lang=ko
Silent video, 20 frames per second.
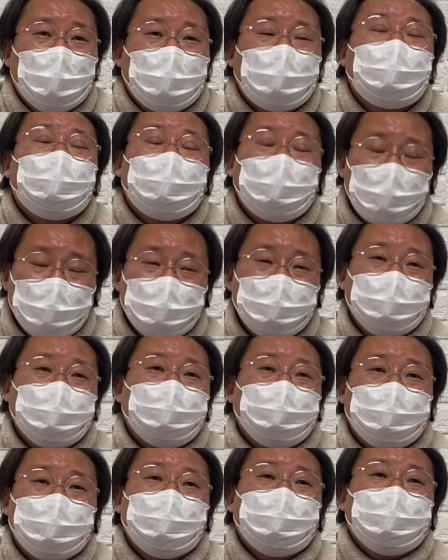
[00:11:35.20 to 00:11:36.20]

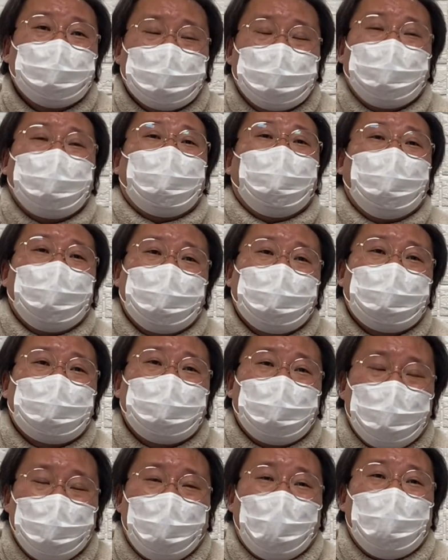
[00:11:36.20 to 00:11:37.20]
그런
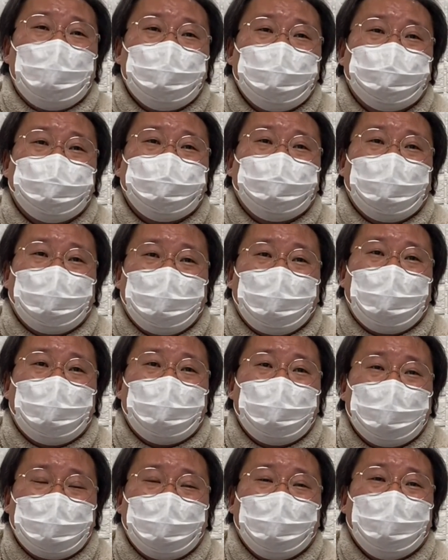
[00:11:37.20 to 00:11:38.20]
마음을
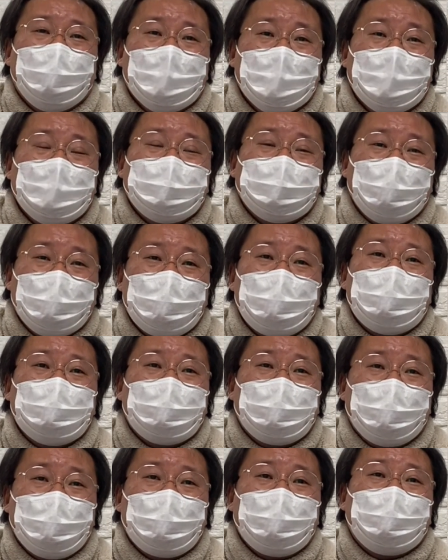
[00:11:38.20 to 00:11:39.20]
주셨다고 이렇게
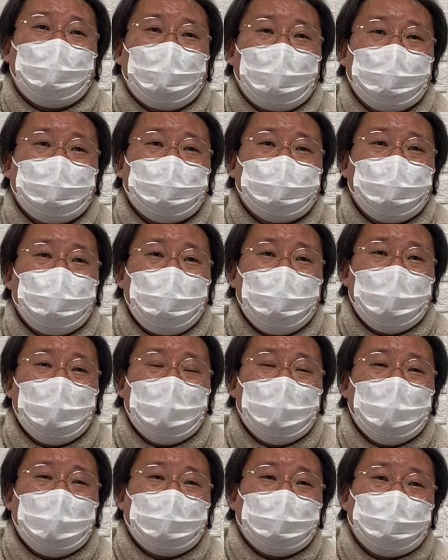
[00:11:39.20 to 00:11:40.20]
생각을 하게 돼가지고,
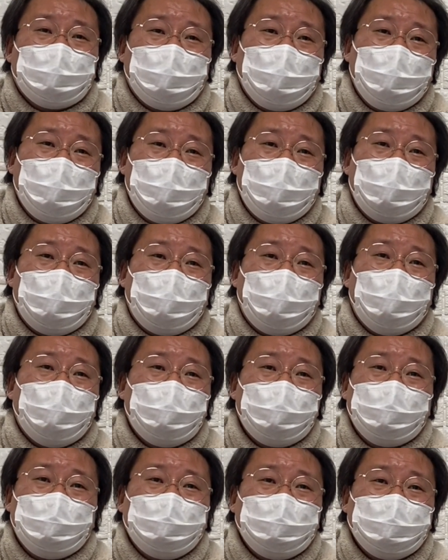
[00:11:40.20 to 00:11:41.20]
그래서
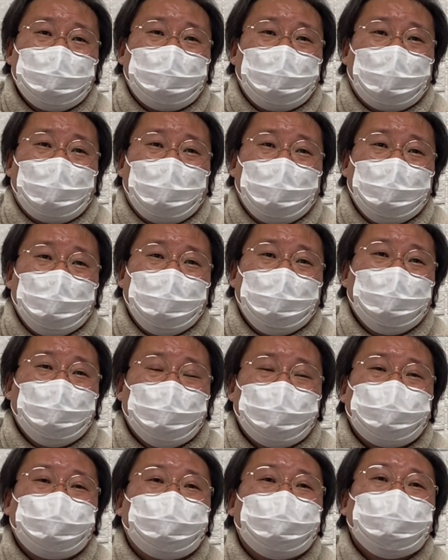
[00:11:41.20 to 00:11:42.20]
오늘 제가 이
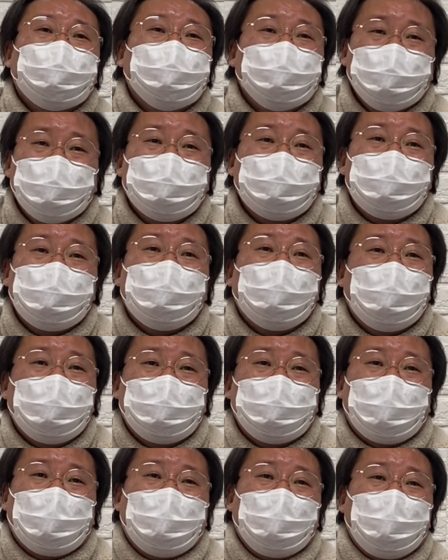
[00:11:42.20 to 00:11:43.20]
긍휼로,
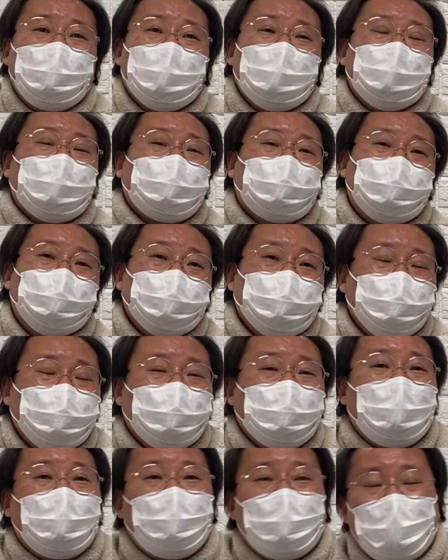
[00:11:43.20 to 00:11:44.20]
제가
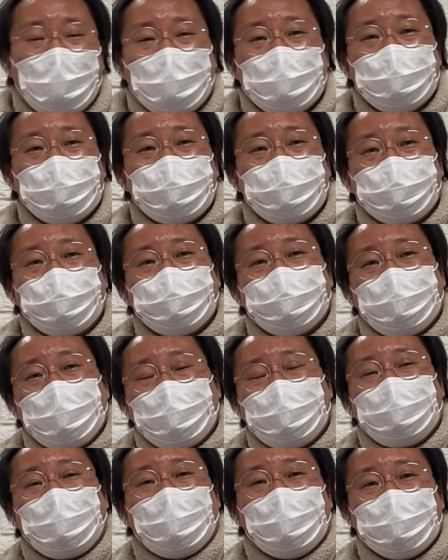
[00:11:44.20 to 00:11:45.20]
긍휼한 마음으로
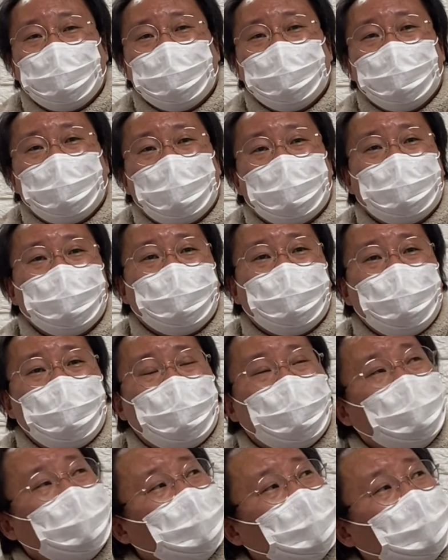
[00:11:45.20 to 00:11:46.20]
주제를 잡았습니다. 그리고